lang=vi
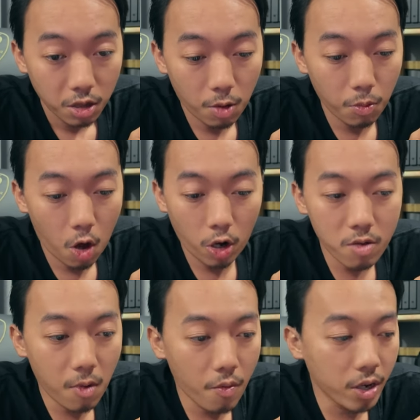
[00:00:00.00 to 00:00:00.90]
tầm nó
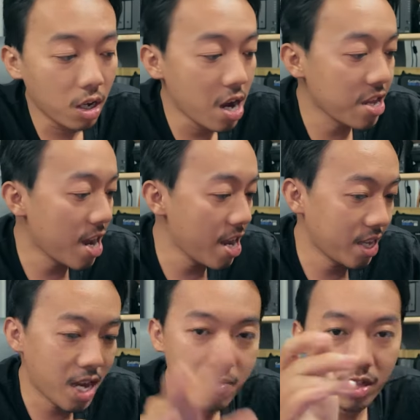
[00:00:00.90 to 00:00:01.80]
link bao biết kia nhỉ anh
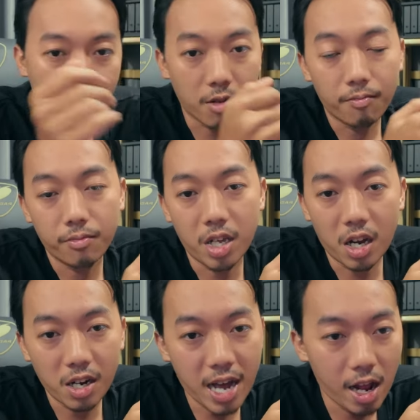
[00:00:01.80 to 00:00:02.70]
nháy mình tên để
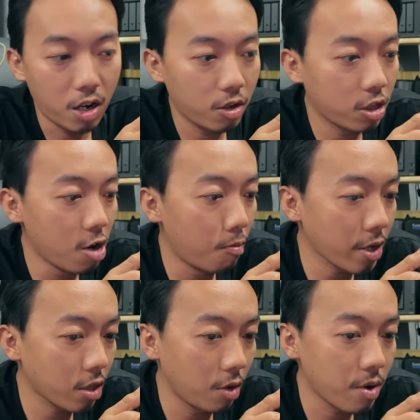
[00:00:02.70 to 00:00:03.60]
cái đạo thơ
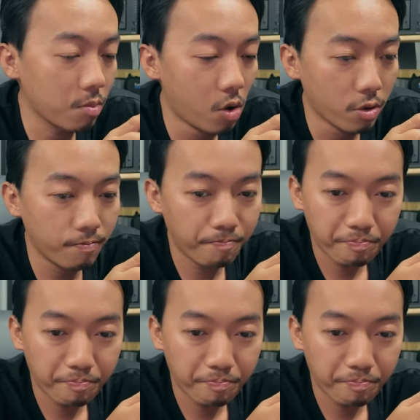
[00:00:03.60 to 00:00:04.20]
mách là việc đôi